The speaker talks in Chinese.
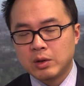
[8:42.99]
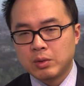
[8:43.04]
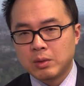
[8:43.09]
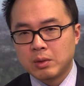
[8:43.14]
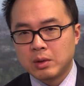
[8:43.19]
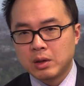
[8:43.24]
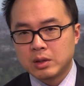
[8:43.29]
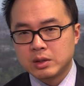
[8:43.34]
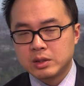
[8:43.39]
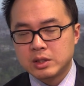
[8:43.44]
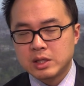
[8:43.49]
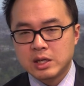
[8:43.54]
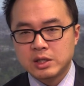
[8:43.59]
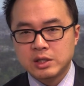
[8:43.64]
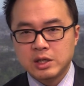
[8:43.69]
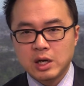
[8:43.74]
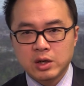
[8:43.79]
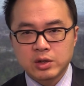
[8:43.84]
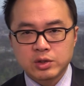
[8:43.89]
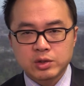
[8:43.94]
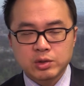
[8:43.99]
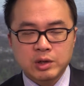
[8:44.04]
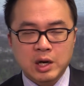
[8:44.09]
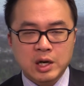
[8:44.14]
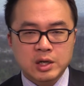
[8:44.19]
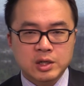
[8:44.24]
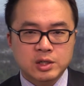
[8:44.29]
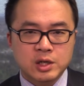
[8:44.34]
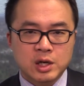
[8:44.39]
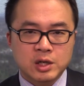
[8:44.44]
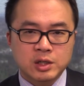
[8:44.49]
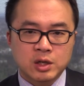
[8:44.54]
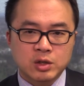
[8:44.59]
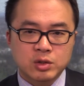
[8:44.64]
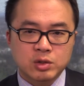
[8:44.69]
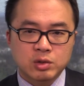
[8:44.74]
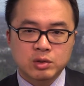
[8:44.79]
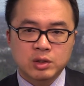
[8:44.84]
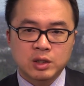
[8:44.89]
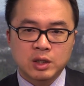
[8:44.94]
我在上周还是上上
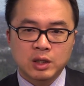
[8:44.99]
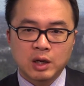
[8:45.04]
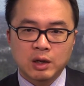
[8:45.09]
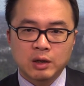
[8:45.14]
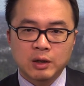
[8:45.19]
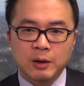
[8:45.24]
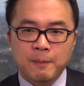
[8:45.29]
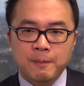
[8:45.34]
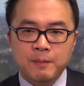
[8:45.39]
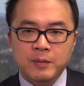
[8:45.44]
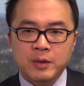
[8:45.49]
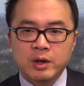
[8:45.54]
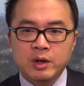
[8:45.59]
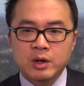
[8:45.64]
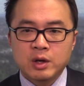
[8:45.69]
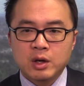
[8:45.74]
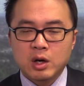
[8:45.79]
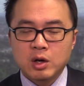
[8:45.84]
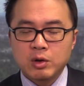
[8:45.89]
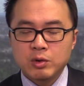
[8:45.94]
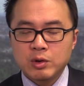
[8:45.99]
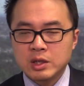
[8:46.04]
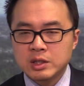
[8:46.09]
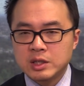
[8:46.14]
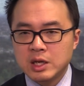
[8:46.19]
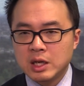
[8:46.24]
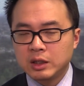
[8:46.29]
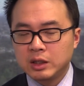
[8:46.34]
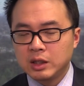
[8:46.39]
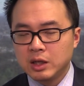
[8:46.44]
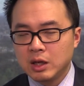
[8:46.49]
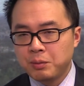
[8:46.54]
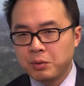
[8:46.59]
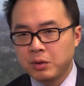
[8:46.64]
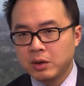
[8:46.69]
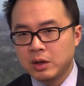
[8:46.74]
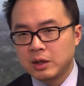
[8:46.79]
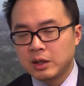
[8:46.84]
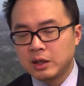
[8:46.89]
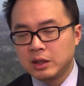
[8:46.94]
周提到呢，欧元在跌
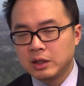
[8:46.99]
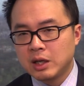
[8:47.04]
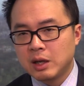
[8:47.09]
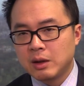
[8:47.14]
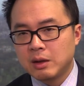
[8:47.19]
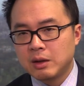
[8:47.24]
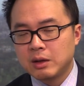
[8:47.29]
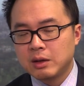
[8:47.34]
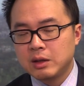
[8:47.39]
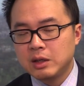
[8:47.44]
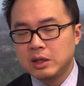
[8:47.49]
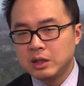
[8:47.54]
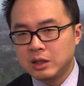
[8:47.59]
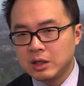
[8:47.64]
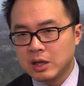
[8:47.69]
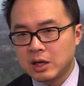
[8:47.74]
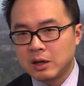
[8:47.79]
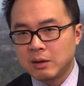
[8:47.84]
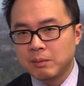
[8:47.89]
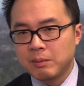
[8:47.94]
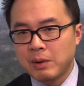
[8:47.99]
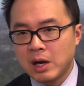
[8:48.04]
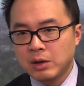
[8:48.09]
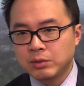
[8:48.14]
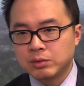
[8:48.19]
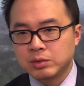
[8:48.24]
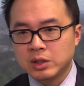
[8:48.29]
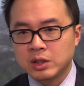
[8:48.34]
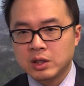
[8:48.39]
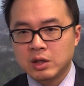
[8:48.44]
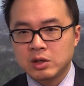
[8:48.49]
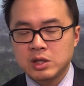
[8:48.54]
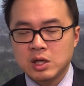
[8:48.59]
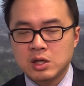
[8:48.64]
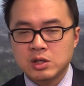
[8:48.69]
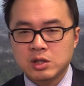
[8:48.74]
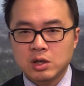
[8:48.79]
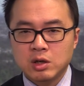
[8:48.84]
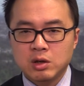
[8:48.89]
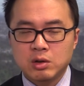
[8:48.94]
破了零点一点零八五这条
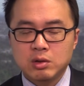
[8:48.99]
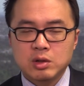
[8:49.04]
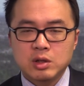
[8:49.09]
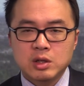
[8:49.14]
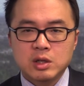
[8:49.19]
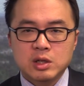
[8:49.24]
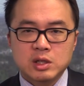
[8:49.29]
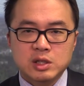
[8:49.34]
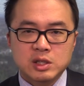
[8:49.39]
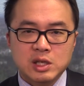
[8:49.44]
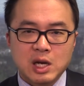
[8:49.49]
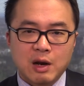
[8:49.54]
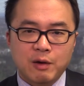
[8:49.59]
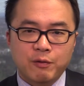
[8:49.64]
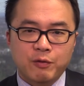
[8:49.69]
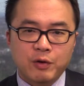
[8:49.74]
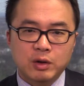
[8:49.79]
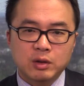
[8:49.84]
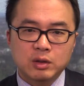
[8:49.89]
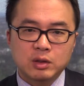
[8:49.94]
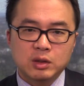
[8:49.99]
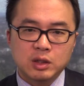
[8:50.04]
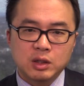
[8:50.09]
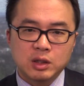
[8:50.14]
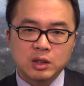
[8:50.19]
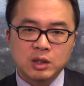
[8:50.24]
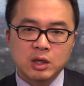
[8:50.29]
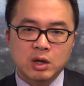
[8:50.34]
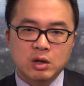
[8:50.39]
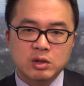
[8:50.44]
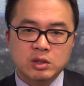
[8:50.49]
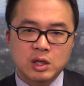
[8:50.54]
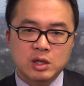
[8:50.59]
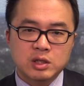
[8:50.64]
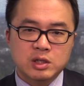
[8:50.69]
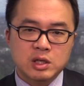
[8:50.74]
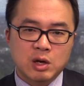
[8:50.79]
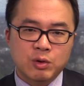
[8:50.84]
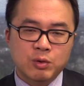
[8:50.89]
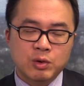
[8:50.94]
线之后，下方第一条线
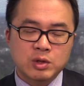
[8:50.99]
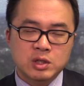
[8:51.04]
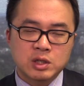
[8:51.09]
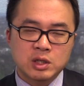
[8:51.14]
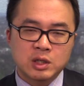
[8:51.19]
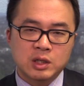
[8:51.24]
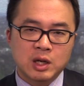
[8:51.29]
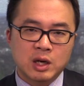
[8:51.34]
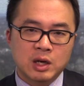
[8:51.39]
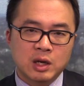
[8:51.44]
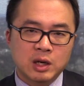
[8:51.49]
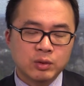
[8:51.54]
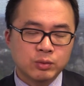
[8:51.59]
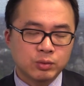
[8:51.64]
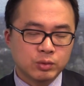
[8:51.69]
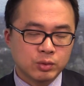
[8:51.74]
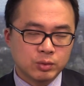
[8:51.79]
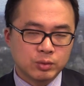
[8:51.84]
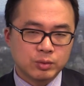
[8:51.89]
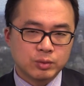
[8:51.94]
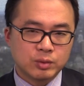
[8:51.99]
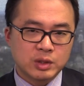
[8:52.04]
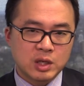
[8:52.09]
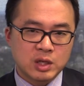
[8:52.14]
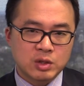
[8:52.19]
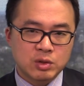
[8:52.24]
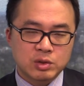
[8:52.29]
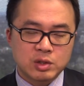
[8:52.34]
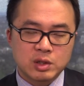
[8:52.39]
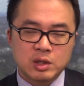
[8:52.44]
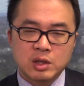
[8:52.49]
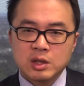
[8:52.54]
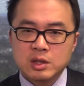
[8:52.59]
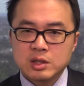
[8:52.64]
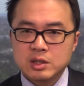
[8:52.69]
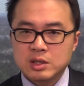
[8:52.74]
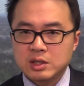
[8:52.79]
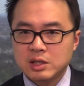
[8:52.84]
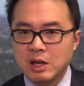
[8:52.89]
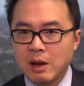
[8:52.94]
将会是一点零五五，也就是
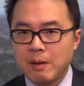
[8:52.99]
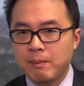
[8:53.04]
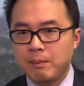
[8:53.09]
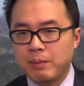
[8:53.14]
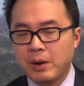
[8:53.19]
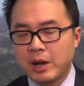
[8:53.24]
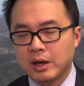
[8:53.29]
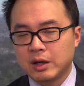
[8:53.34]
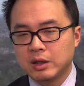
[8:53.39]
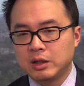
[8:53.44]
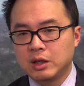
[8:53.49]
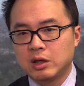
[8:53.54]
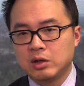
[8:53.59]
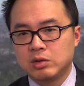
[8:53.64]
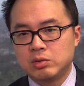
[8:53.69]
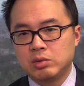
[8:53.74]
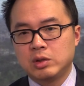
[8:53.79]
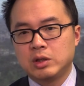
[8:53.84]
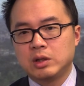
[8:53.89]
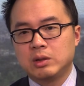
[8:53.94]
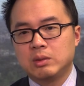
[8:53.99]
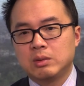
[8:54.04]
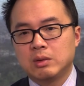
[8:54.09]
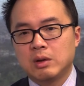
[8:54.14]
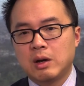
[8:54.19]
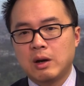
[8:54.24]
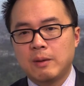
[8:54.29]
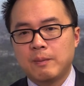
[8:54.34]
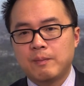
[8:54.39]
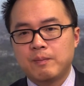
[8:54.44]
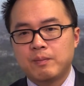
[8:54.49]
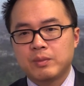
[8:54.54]
三百个点的距离啊。